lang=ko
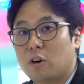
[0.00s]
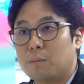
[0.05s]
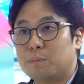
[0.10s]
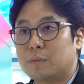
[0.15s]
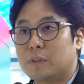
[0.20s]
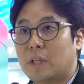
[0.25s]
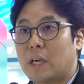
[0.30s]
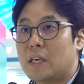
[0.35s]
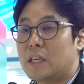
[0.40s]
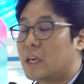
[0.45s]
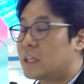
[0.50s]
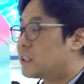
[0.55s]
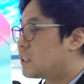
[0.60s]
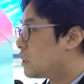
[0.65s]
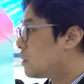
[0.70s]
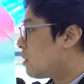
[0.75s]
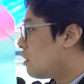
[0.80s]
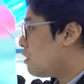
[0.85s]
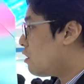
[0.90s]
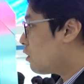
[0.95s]
겁니다. 이게
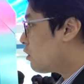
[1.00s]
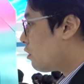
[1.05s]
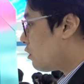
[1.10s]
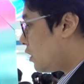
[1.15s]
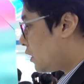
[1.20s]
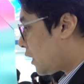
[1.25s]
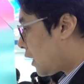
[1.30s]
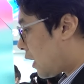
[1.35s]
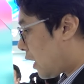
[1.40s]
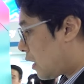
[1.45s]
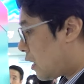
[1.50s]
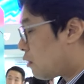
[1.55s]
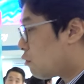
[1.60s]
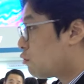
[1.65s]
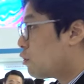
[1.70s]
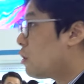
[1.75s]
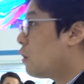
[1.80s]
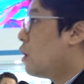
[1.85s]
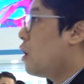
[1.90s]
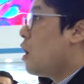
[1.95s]
직렬 연결을 잘 안
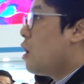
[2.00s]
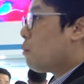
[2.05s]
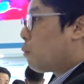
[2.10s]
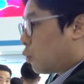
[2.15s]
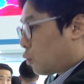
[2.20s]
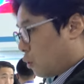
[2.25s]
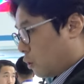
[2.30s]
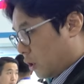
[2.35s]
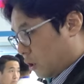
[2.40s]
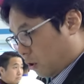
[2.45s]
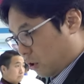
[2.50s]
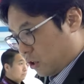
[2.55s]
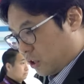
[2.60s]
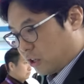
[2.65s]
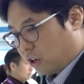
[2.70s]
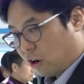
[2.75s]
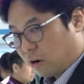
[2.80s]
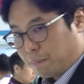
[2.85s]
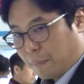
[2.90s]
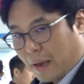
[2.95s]
하고요. 보통 이거를
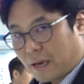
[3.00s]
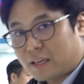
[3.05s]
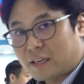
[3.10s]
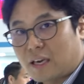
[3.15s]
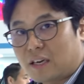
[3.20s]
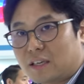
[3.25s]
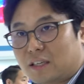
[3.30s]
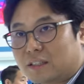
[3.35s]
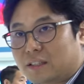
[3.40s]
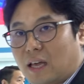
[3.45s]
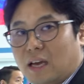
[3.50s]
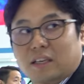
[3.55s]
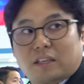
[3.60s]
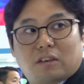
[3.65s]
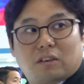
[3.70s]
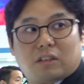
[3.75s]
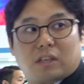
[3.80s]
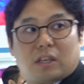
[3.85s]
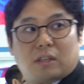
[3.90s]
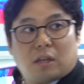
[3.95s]
100개를 딱
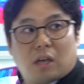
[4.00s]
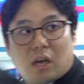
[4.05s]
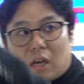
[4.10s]
이렇게